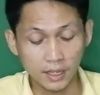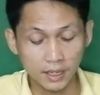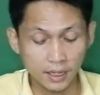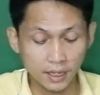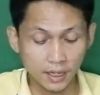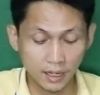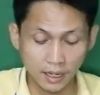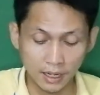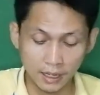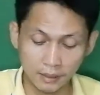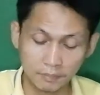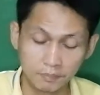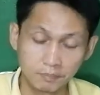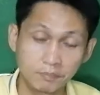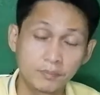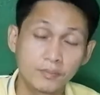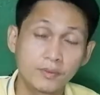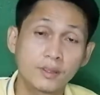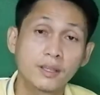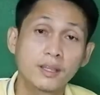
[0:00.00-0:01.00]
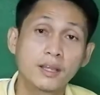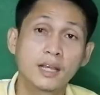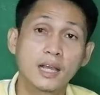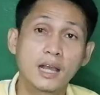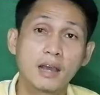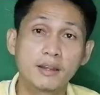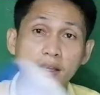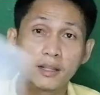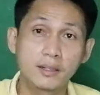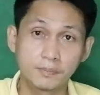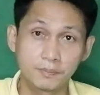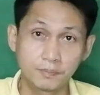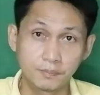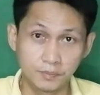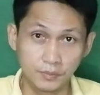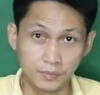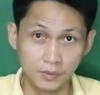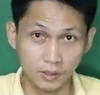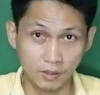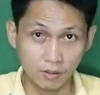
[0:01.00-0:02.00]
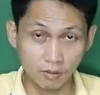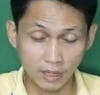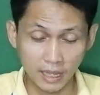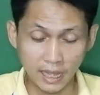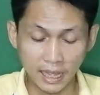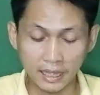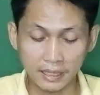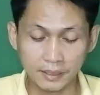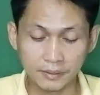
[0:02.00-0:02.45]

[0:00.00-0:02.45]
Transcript: ขึ้นนะครับอันนี้ตรงกลาง